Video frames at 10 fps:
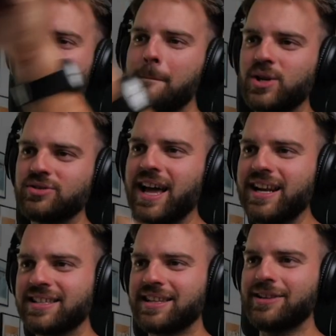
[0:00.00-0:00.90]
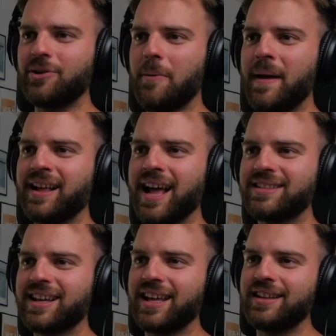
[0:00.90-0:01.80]
Brutal ese título. Me
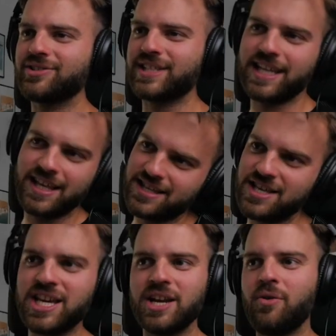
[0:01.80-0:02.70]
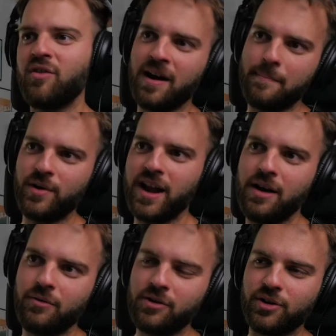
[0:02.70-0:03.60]
encanta que no sé qué dicen en chino o en
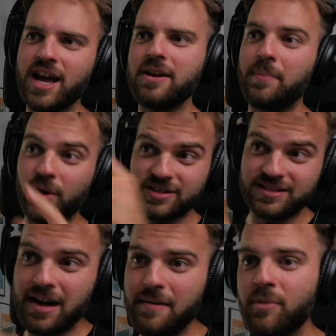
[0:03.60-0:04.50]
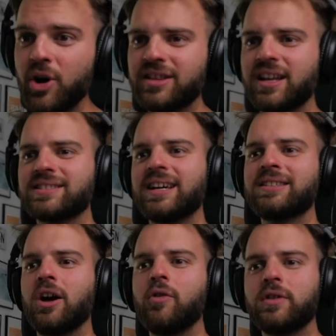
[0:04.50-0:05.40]
japonés o en coreano, pero esto está muy
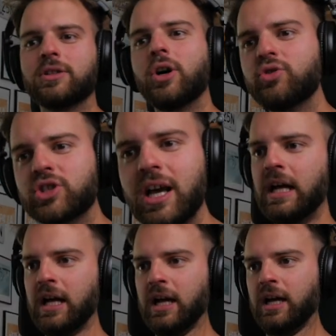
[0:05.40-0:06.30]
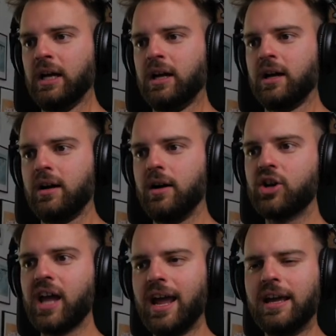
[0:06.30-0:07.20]
interesante. Overdose.
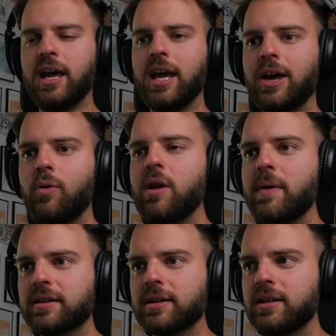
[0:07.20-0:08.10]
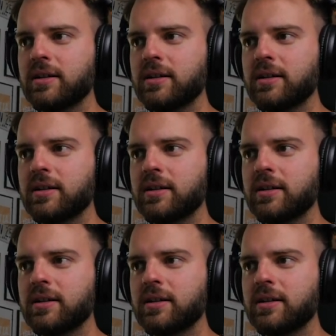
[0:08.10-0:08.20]
Ok, Wilbert.